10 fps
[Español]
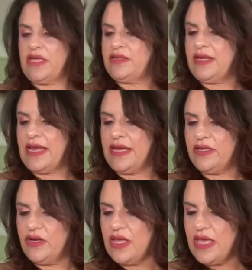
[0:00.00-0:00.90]
este
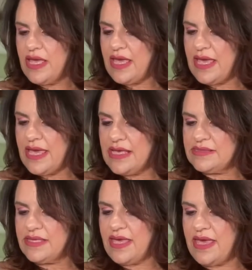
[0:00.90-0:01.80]
liner
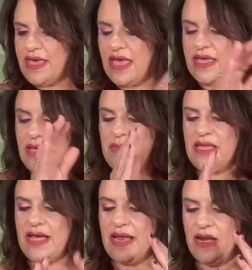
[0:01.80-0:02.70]
es que hay que
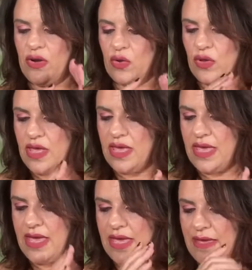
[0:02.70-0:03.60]
aplicarlo
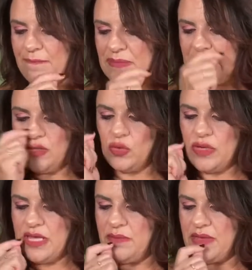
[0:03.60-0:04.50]
em, en, tu,
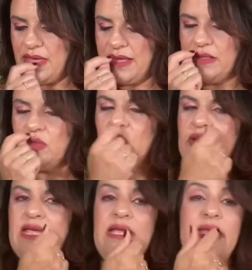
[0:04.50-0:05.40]
en tu
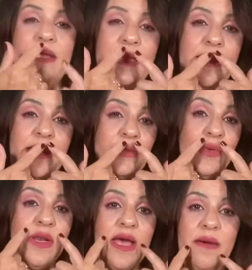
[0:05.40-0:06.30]
línea, en
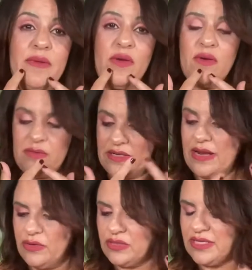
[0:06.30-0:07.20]
tus labios, como
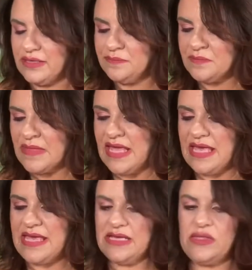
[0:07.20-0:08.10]
claro está.
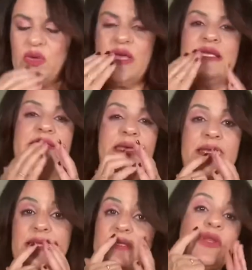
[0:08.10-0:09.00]
Y eso lo que hace
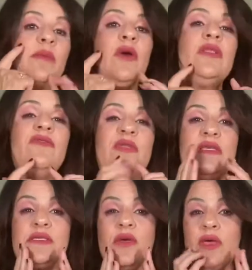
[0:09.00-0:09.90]
es darte una mejor
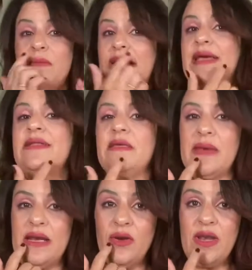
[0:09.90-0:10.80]
definición y marcarte
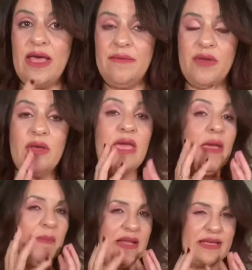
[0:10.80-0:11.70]
más los labios
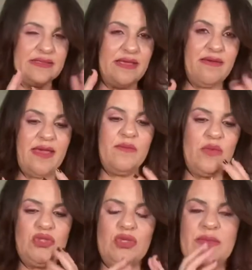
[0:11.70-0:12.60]
para que se vean
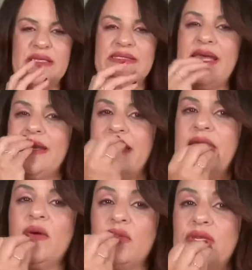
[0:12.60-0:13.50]
mucho más,
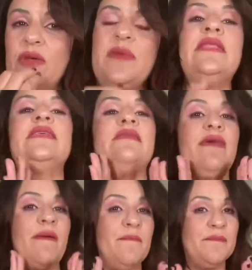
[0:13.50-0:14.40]
eh, cuando te lo pintas, se
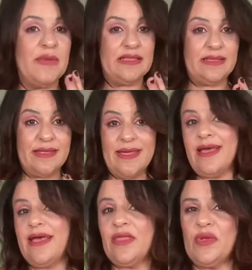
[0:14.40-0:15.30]
vean más
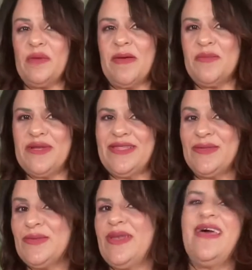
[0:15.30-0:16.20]
detallados y más
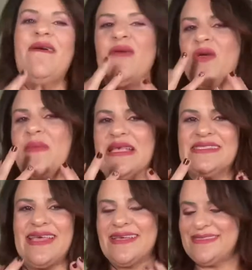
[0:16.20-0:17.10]
bonitos tus labios y más
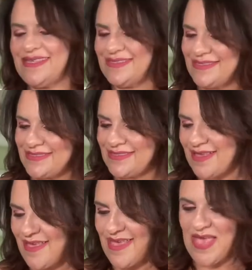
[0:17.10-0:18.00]
sexys.
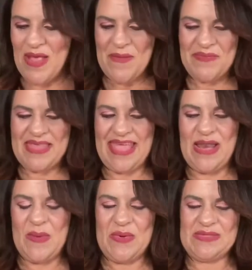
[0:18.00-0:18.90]
Ok,
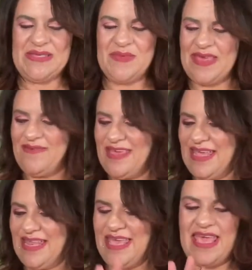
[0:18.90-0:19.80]
lo próximo que
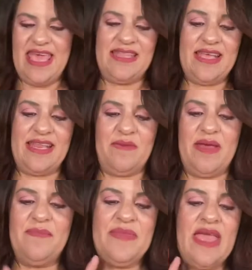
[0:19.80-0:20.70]
viene es esta
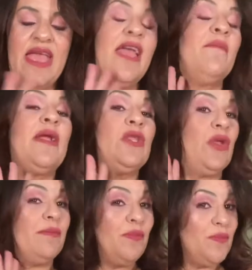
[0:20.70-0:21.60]
crema.
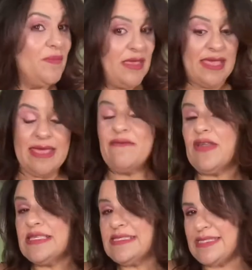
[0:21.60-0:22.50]
Perdonen mi
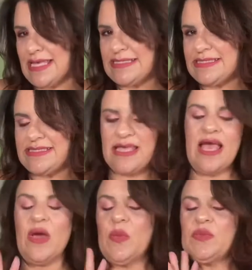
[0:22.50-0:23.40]
francés
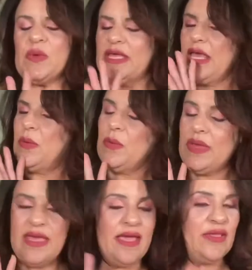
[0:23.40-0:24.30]
porque
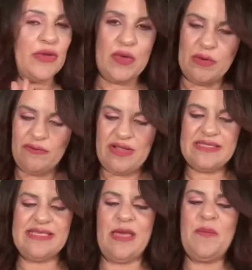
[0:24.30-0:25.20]
yo no hablo francés,